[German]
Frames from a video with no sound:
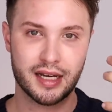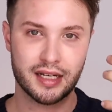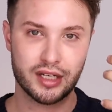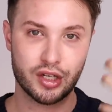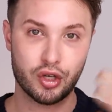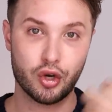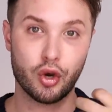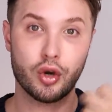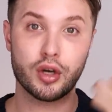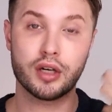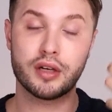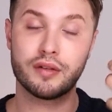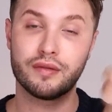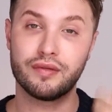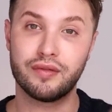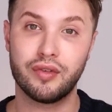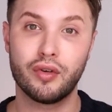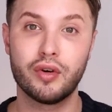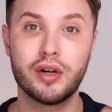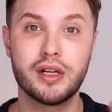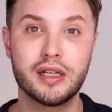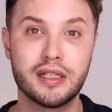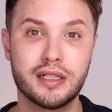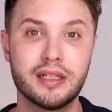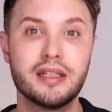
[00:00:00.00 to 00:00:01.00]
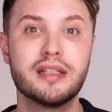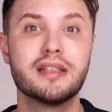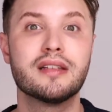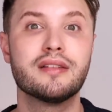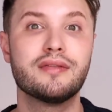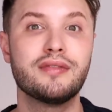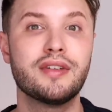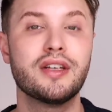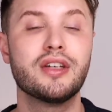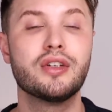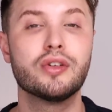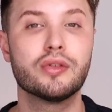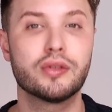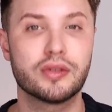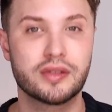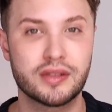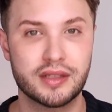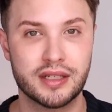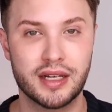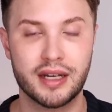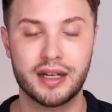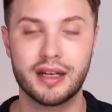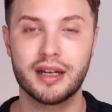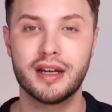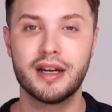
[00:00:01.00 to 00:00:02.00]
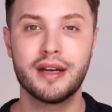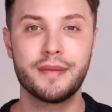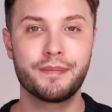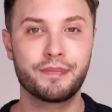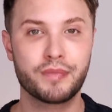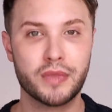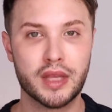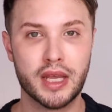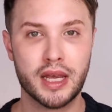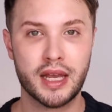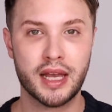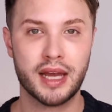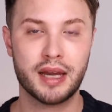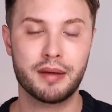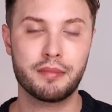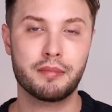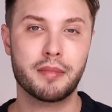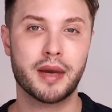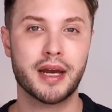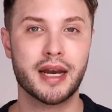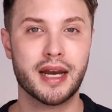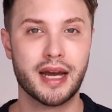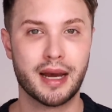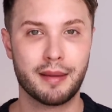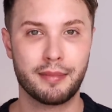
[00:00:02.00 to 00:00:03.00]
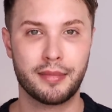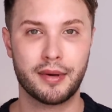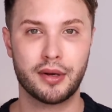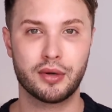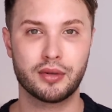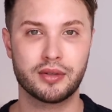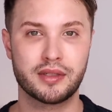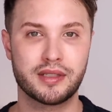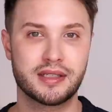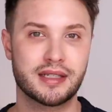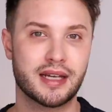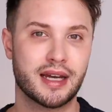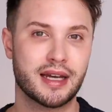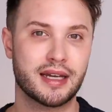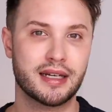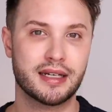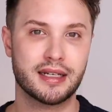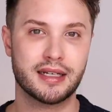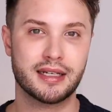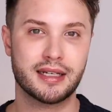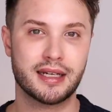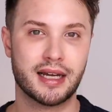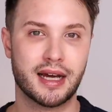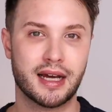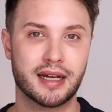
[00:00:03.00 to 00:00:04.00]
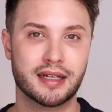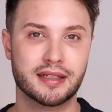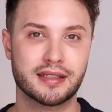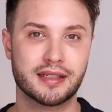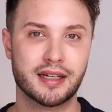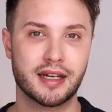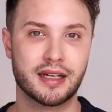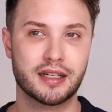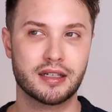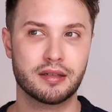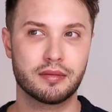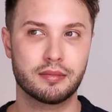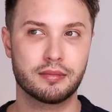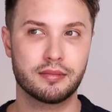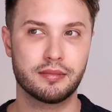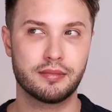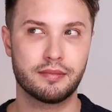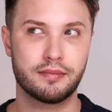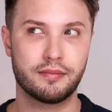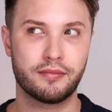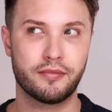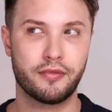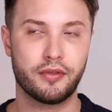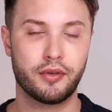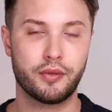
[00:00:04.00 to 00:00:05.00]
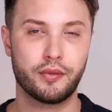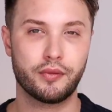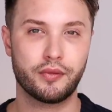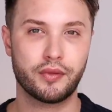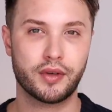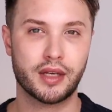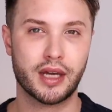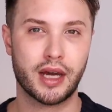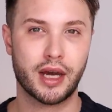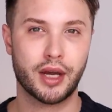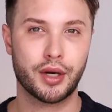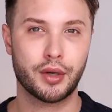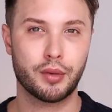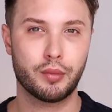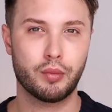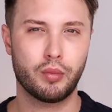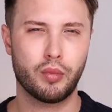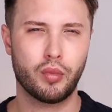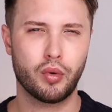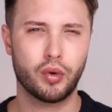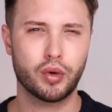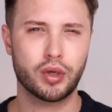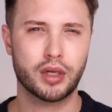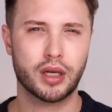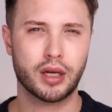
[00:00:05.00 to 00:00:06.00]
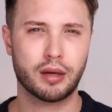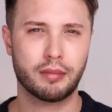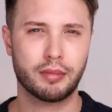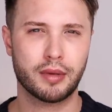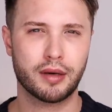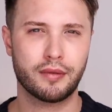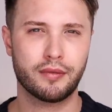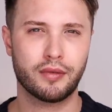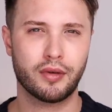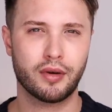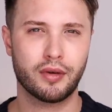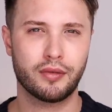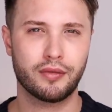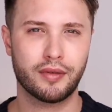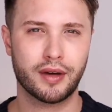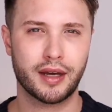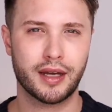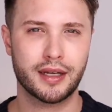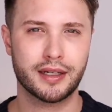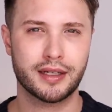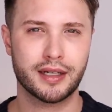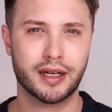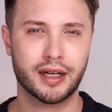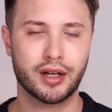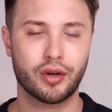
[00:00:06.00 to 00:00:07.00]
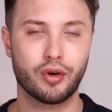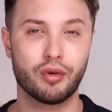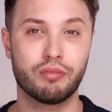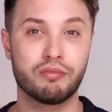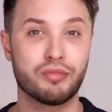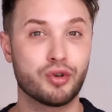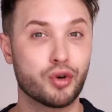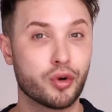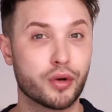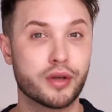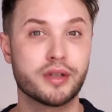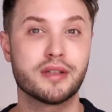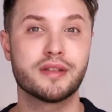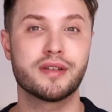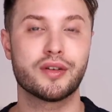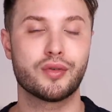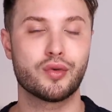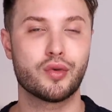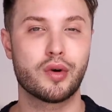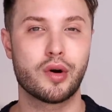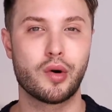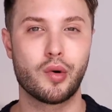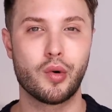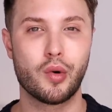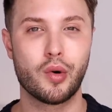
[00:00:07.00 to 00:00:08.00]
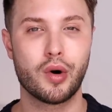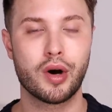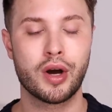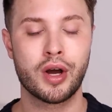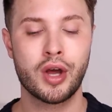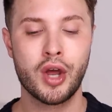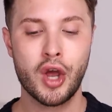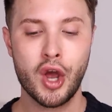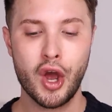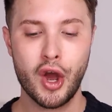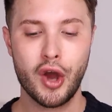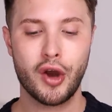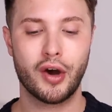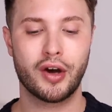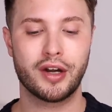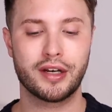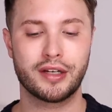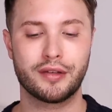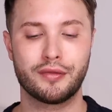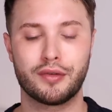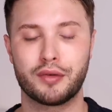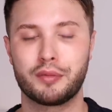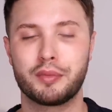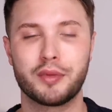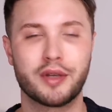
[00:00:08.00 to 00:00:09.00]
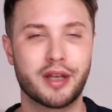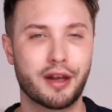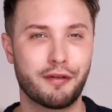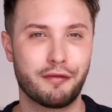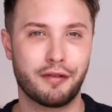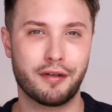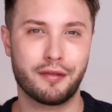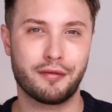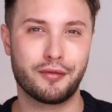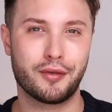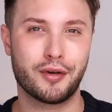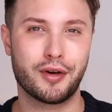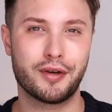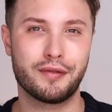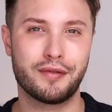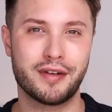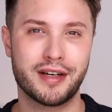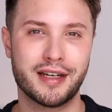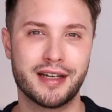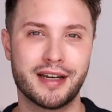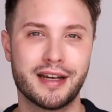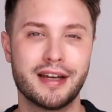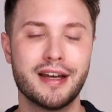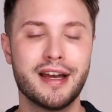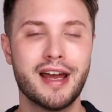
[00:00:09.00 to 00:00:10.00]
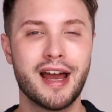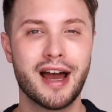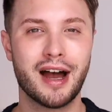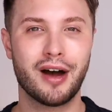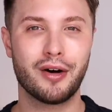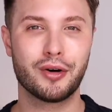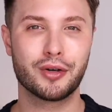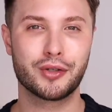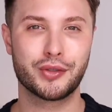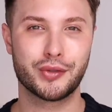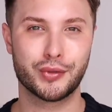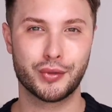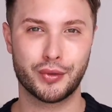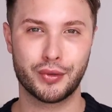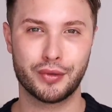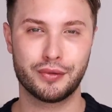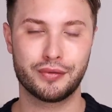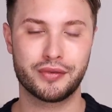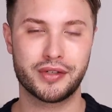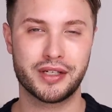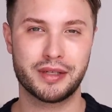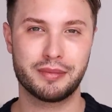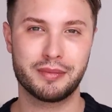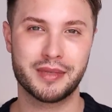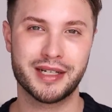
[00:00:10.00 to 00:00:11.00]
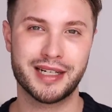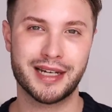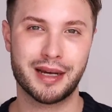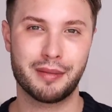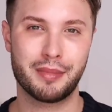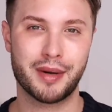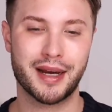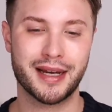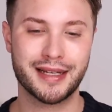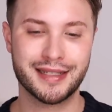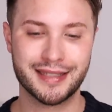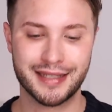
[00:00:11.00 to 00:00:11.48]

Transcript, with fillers: die Leute wollen diese Videos sehen. Ihr kennt meine Upload-Zeiten. Ich lade seit fünf Jahren Montag, Mittwoch, Freitag um 19 Uhr hoch. Und ich würde mich einfach freuen, wenn ihr auch zukünftig mit dabei